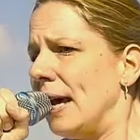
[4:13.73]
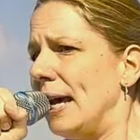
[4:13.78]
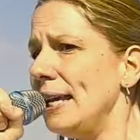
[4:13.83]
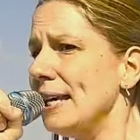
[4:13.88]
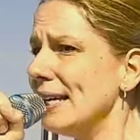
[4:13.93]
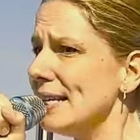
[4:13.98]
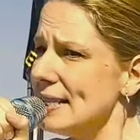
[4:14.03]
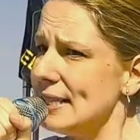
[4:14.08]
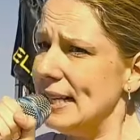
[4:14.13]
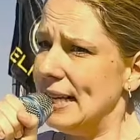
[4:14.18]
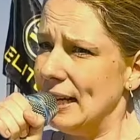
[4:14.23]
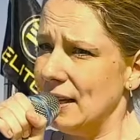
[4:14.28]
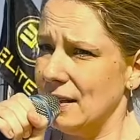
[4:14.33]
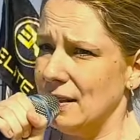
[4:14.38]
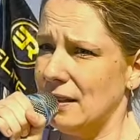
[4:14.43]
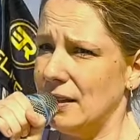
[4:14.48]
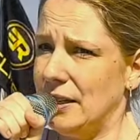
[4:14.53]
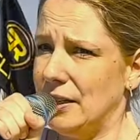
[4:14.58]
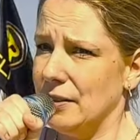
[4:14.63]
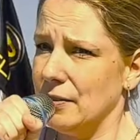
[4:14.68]
Ich als
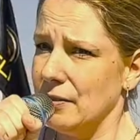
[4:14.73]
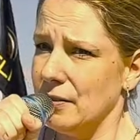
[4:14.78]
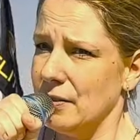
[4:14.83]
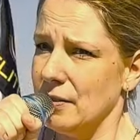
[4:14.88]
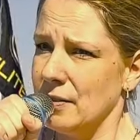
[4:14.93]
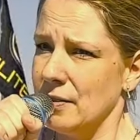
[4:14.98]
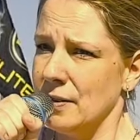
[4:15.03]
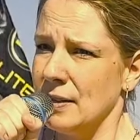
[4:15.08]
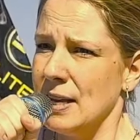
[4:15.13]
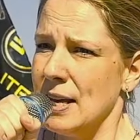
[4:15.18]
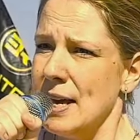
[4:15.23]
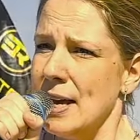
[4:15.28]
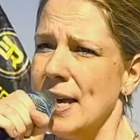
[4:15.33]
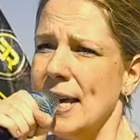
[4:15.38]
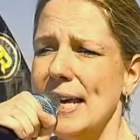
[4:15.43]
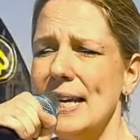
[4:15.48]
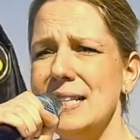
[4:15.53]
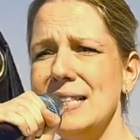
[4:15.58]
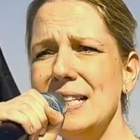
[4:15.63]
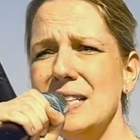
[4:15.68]
Lehrerin,
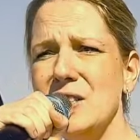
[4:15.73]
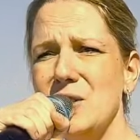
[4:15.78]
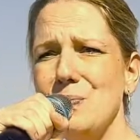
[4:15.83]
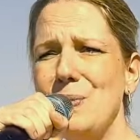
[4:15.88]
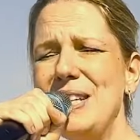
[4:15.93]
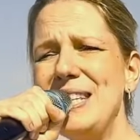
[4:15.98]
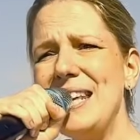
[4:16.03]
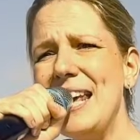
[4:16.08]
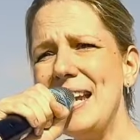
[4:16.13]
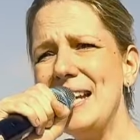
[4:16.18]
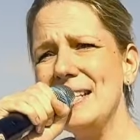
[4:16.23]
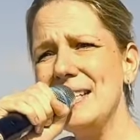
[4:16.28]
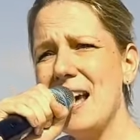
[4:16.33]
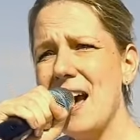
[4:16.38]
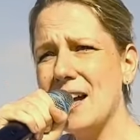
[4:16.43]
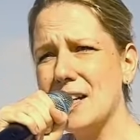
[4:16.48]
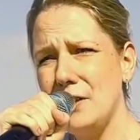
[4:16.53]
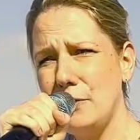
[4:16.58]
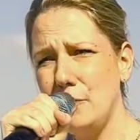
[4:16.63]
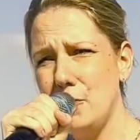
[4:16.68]
ich setze mich jeden
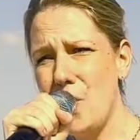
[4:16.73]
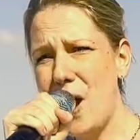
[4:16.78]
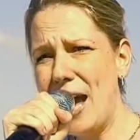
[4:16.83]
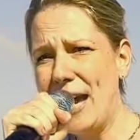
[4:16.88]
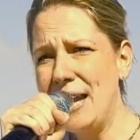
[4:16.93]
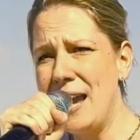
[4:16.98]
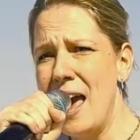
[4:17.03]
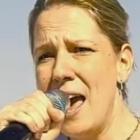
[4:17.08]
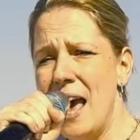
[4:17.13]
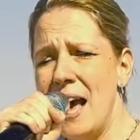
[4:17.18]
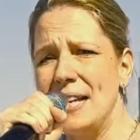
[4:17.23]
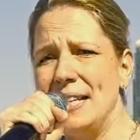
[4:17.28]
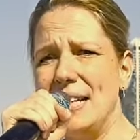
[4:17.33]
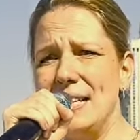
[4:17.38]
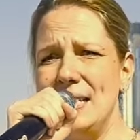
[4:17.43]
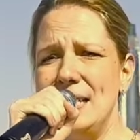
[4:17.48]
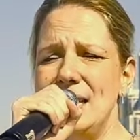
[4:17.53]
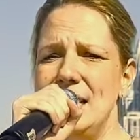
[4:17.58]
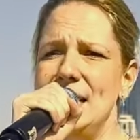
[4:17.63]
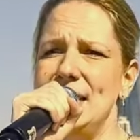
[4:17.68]
Tag dafür ein,
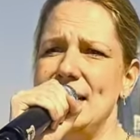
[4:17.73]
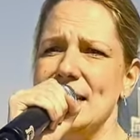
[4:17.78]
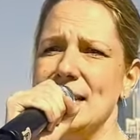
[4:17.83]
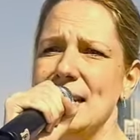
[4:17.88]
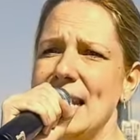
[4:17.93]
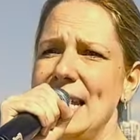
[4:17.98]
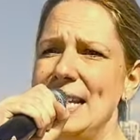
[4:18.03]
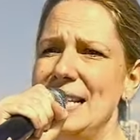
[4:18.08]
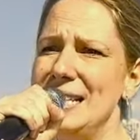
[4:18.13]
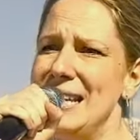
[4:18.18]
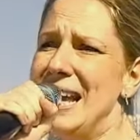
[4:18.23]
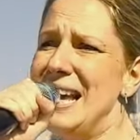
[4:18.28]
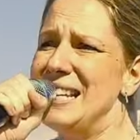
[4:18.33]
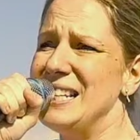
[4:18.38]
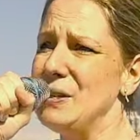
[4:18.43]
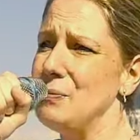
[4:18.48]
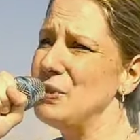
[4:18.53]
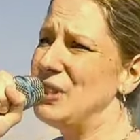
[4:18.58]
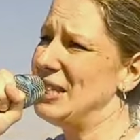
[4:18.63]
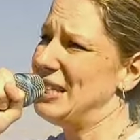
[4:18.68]
dass ich nicht das Kind
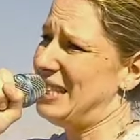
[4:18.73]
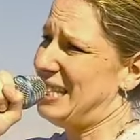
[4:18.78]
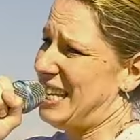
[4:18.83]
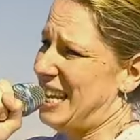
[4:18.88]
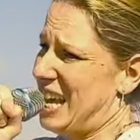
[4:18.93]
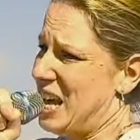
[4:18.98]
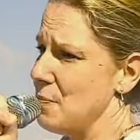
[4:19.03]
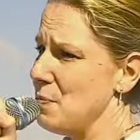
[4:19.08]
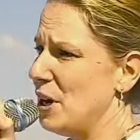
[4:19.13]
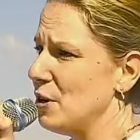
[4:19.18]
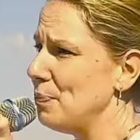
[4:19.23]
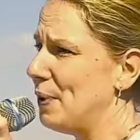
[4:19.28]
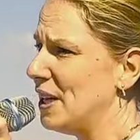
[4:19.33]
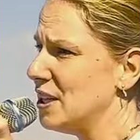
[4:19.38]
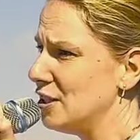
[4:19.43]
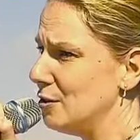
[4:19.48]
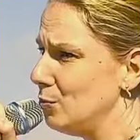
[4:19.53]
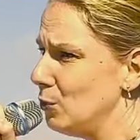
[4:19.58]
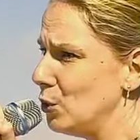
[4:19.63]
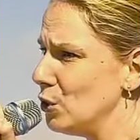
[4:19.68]
dem System
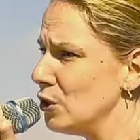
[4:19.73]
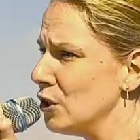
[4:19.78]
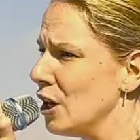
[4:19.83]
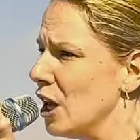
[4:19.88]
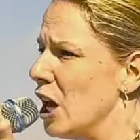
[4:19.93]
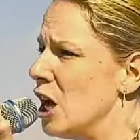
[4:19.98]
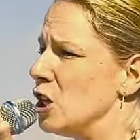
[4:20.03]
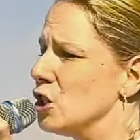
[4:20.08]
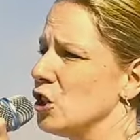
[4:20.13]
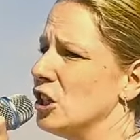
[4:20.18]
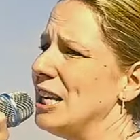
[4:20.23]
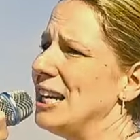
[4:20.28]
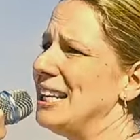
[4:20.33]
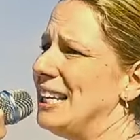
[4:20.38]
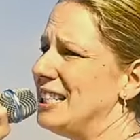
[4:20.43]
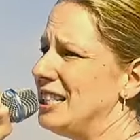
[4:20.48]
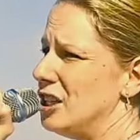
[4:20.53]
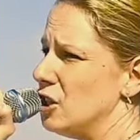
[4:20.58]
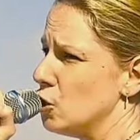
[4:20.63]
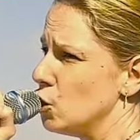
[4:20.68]
anpassen muss, sondern
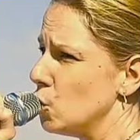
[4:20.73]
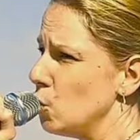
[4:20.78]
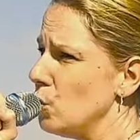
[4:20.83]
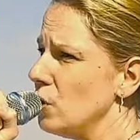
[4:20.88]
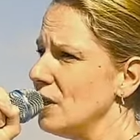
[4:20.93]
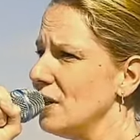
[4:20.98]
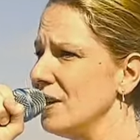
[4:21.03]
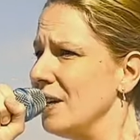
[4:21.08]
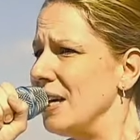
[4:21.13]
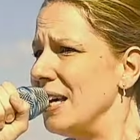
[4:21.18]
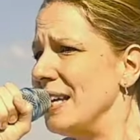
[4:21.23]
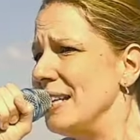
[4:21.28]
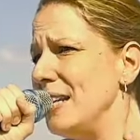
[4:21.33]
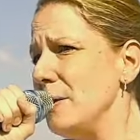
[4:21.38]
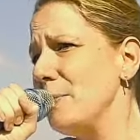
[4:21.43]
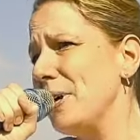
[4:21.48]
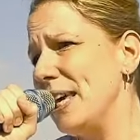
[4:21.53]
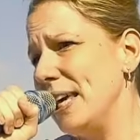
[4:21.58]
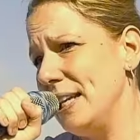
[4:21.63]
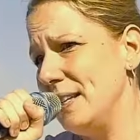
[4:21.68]
dass sich Schule
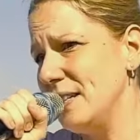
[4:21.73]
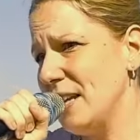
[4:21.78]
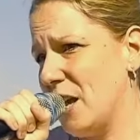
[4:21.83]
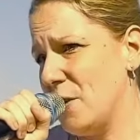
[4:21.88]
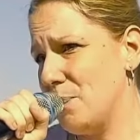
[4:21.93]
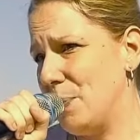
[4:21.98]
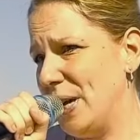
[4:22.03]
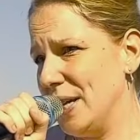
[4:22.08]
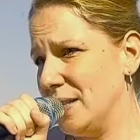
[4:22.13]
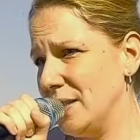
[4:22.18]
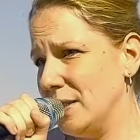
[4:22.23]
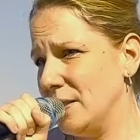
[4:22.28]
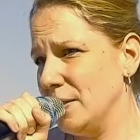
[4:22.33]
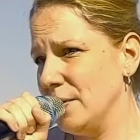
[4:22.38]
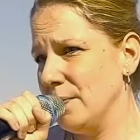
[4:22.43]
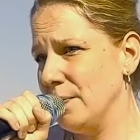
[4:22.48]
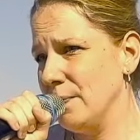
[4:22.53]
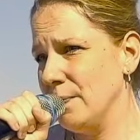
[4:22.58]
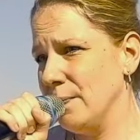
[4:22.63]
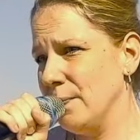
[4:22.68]
dem Kind anpasst.
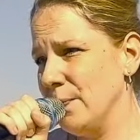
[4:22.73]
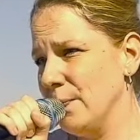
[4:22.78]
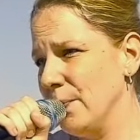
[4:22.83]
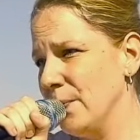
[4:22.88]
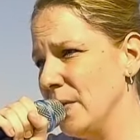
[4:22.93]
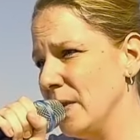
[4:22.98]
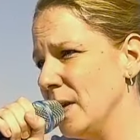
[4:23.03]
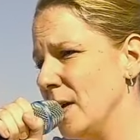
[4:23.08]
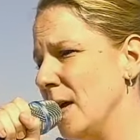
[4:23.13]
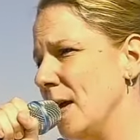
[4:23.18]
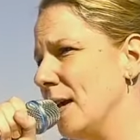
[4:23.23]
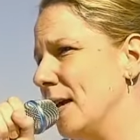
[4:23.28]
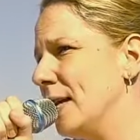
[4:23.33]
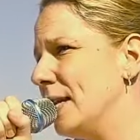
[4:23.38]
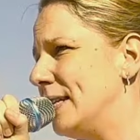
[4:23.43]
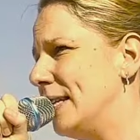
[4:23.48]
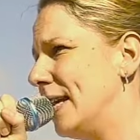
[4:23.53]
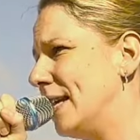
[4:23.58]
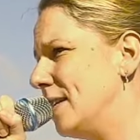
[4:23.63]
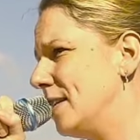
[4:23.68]

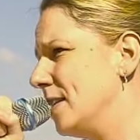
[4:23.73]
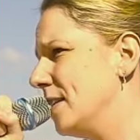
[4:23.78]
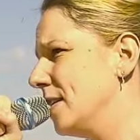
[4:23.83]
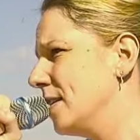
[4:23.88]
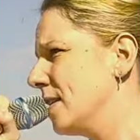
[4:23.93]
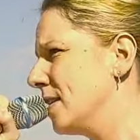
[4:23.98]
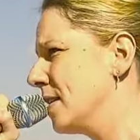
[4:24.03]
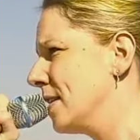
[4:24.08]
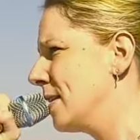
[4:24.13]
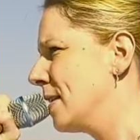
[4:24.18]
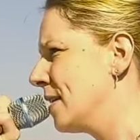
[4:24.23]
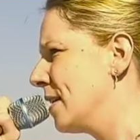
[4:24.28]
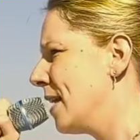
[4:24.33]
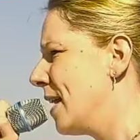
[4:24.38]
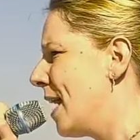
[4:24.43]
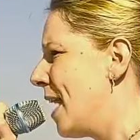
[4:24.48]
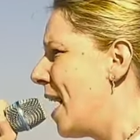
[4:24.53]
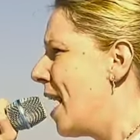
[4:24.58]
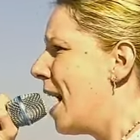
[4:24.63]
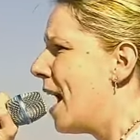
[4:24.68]
Denn
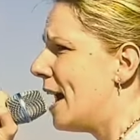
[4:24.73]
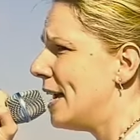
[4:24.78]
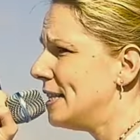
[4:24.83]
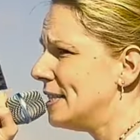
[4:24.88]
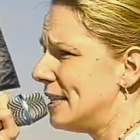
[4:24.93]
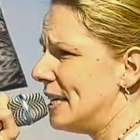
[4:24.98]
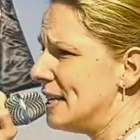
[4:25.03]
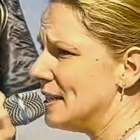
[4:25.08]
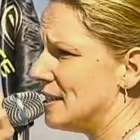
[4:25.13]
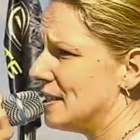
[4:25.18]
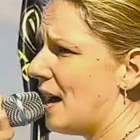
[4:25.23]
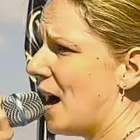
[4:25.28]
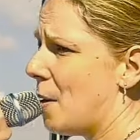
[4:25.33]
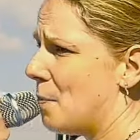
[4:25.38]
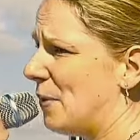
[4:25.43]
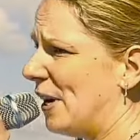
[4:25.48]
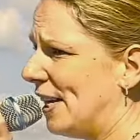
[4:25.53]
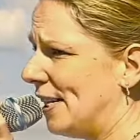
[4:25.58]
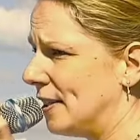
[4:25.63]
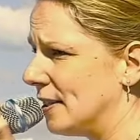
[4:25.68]
als ich
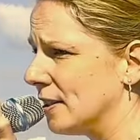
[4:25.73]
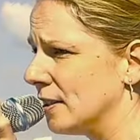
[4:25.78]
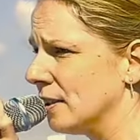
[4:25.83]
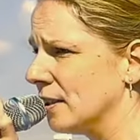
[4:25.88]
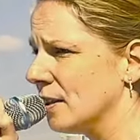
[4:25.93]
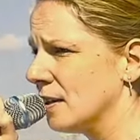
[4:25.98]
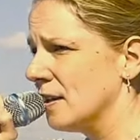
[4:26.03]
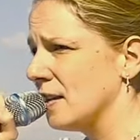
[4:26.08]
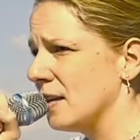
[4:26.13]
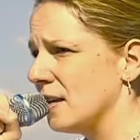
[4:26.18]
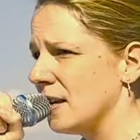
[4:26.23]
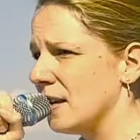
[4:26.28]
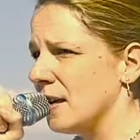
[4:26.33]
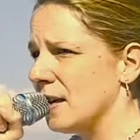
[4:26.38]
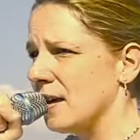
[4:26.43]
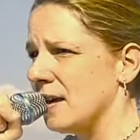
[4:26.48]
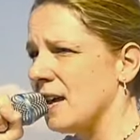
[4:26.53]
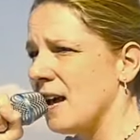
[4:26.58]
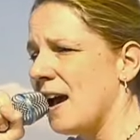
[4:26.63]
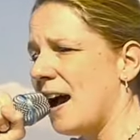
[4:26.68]
damals
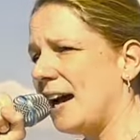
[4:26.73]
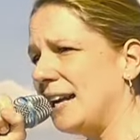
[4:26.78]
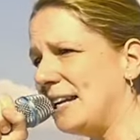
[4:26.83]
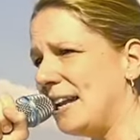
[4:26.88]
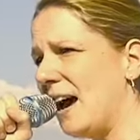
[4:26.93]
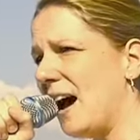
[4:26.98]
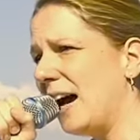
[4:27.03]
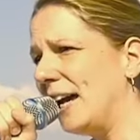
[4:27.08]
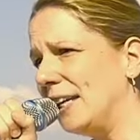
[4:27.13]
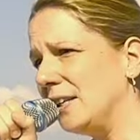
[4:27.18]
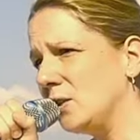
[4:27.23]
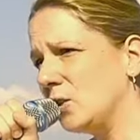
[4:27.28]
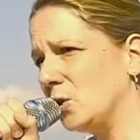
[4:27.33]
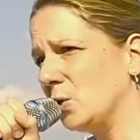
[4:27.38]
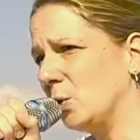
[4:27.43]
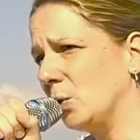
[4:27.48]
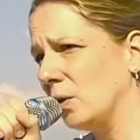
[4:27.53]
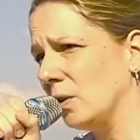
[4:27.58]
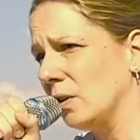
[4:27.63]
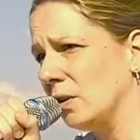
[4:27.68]
an der
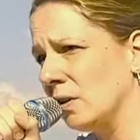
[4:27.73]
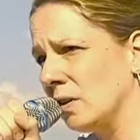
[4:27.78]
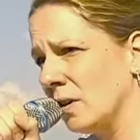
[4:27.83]
Heizung,